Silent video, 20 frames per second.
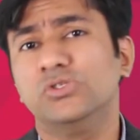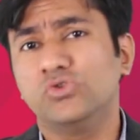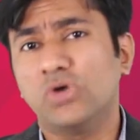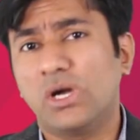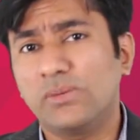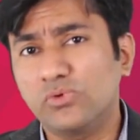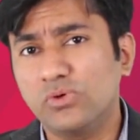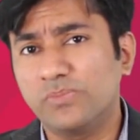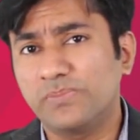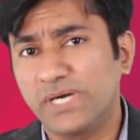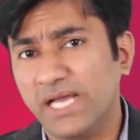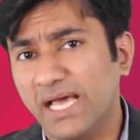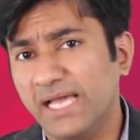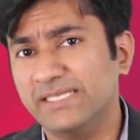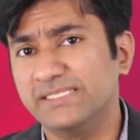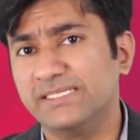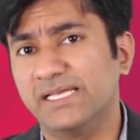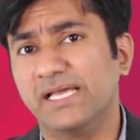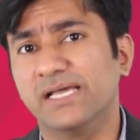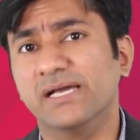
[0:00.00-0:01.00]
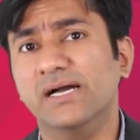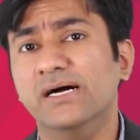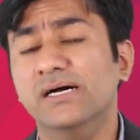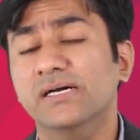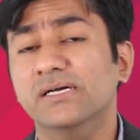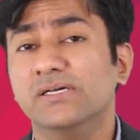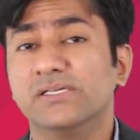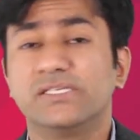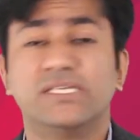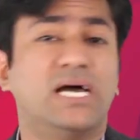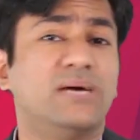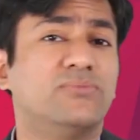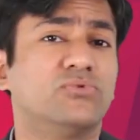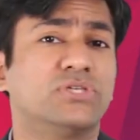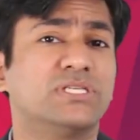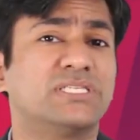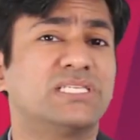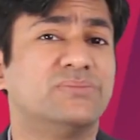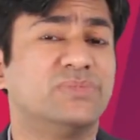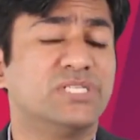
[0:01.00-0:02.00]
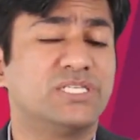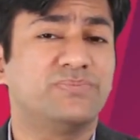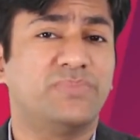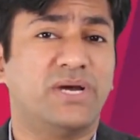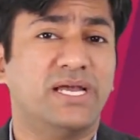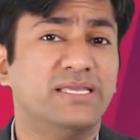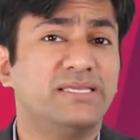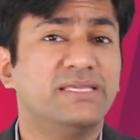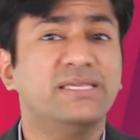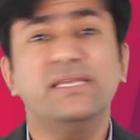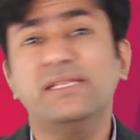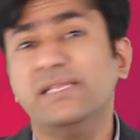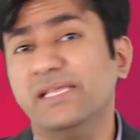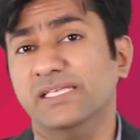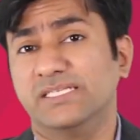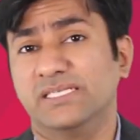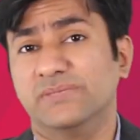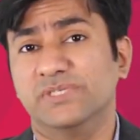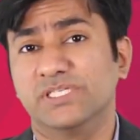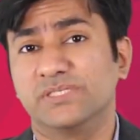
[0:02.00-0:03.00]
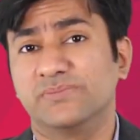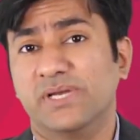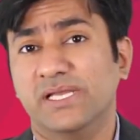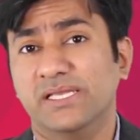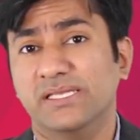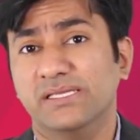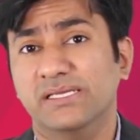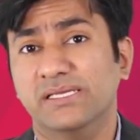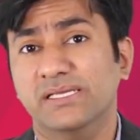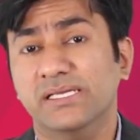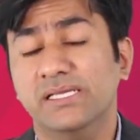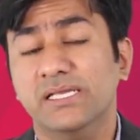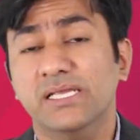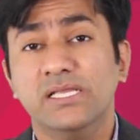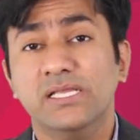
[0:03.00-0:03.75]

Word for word: जो आपको पढ़ाया जाएगा क्या आप उसे समझ पाएंगे या नहीं समझ पाएंगे